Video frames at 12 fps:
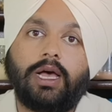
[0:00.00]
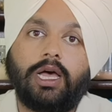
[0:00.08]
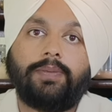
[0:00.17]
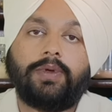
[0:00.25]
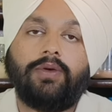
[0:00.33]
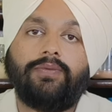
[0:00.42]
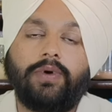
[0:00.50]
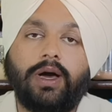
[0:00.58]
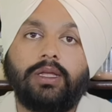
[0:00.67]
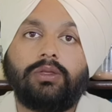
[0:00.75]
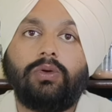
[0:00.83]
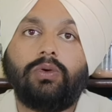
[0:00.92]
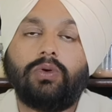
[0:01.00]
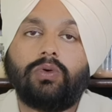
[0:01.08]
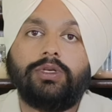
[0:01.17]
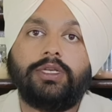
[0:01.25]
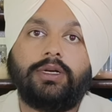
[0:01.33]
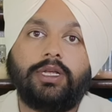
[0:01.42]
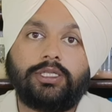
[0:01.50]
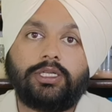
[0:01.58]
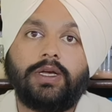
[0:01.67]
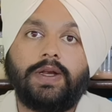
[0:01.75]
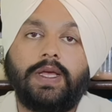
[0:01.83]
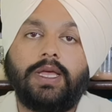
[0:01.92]
आपके वात रोगों को ये नष्ट
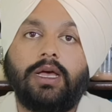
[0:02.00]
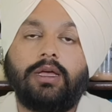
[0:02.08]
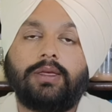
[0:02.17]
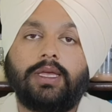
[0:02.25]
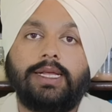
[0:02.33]
करेगा